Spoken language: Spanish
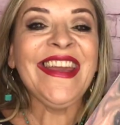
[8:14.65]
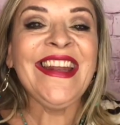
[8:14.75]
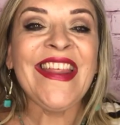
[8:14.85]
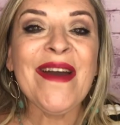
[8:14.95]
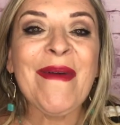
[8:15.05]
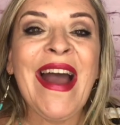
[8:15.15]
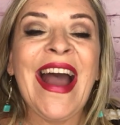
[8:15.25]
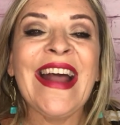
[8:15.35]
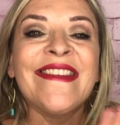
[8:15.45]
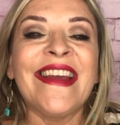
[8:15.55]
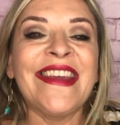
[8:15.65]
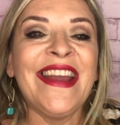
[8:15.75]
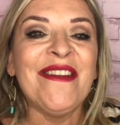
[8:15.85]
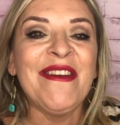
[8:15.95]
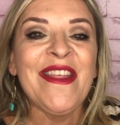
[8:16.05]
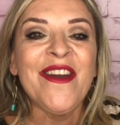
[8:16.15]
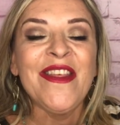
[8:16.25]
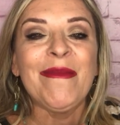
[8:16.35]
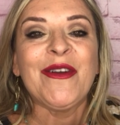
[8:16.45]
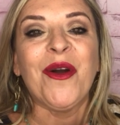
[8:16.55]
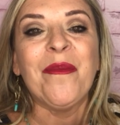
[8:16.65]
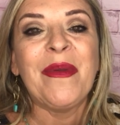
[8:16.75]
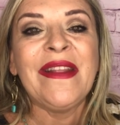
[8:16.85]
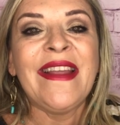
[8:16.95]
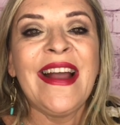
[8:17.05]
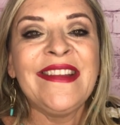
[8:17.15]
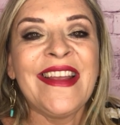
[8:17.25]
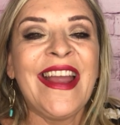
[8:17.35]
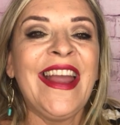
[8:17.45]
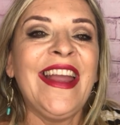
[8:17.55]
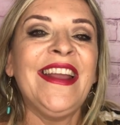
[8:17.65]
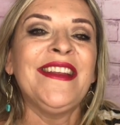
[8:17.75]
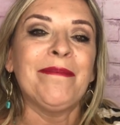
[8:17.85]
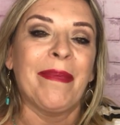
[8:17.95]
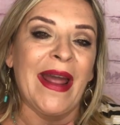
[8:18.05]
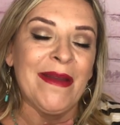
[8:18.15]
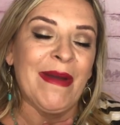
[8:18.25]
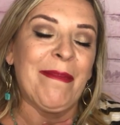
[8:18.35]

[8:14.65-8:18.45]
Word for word: Y nada más, hasta aquí el vídeo de mis compritas en Prima.